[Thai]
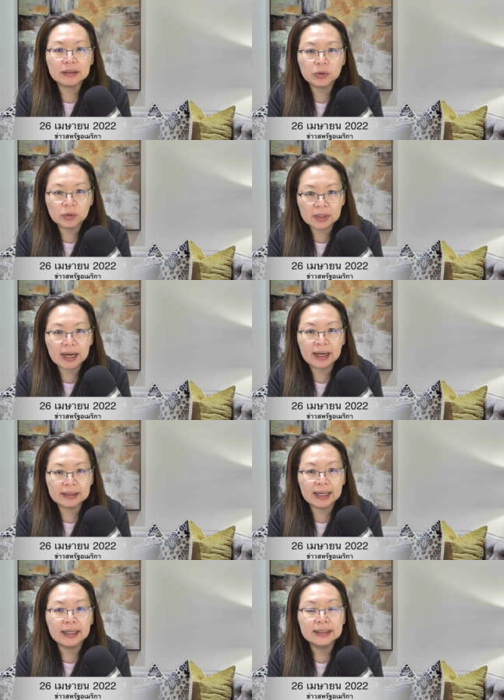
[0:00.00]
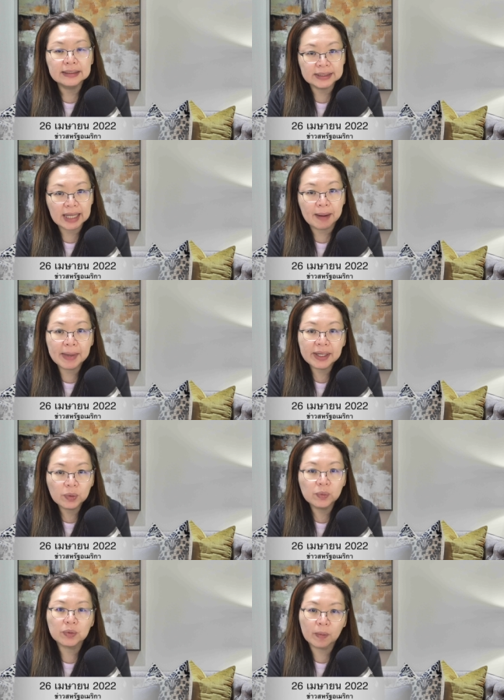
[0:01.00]
ณ์ที่รุนแรงเนี่ยจะไม่
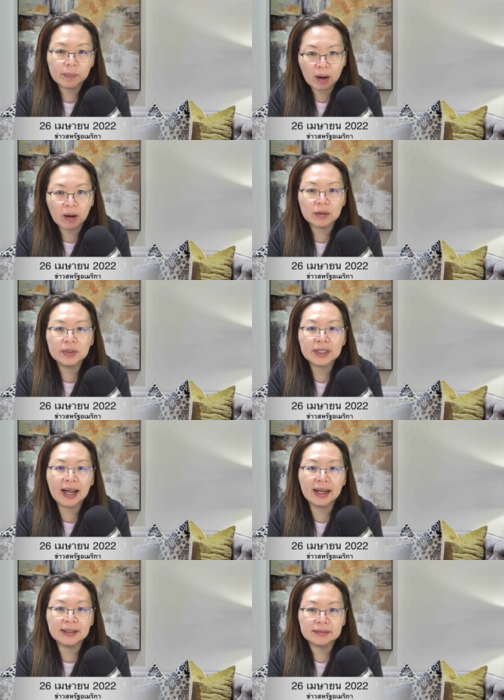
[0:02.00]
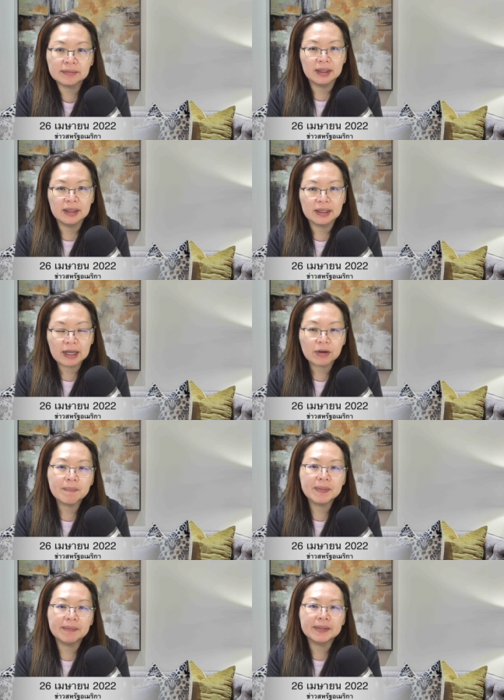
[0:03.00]
ถูกลบออกด้วยค่ะ เขาก็
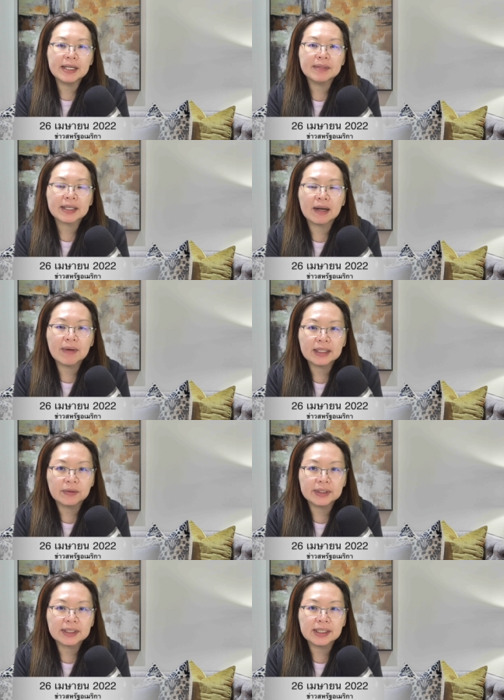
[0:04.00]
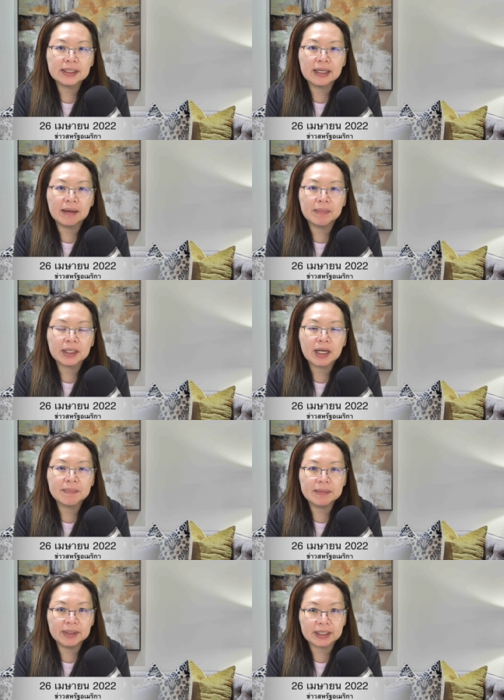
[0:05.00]
เปรียบเทียบนะคะว่า Twitter เนี่ยมันก็
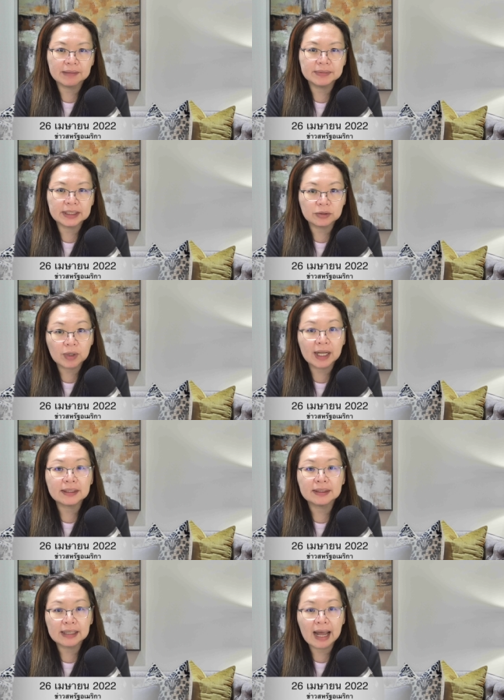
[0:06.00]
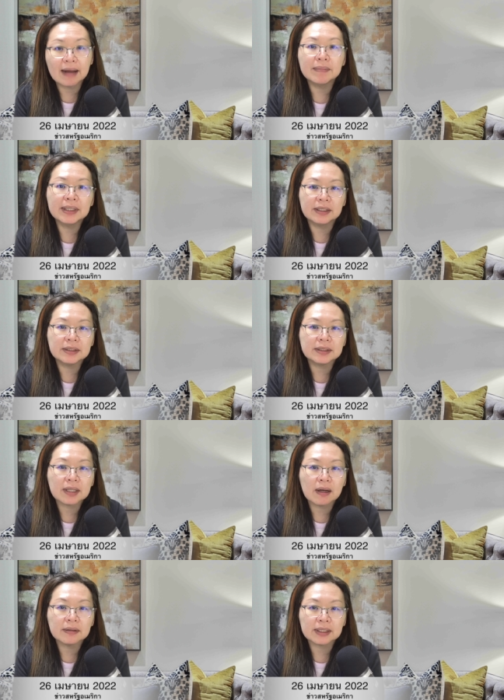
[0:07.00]
เป็นเหมือนกับจัตุรัสกลางเมืองดิจิ
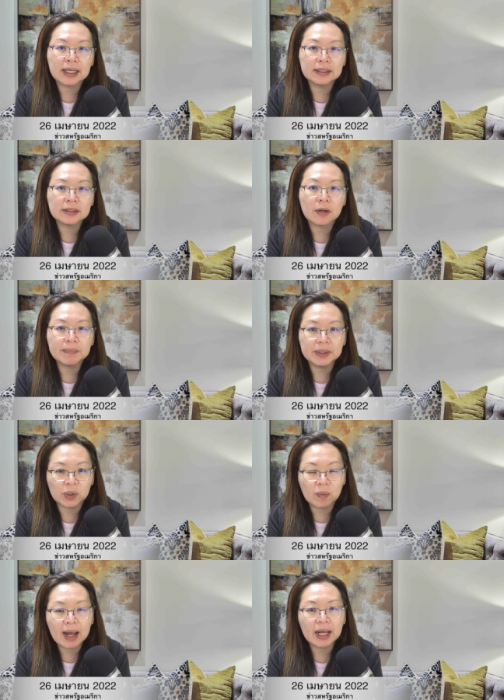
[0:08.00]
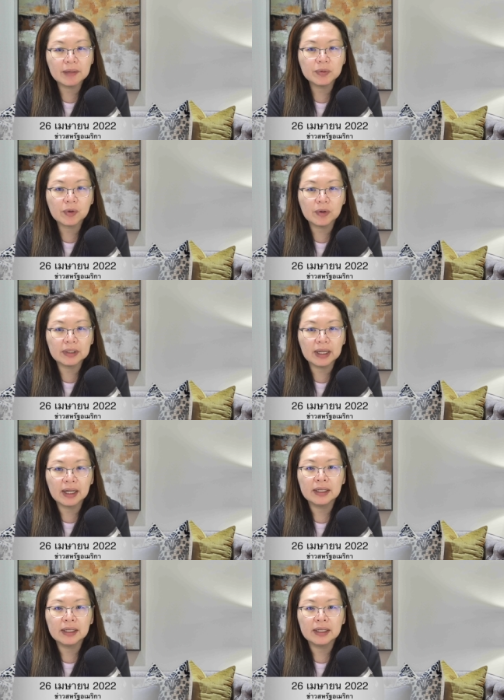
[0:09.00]
ทัลนะคะ ที่ต้องเปิดกว้างให้ผู้คนเนี่ย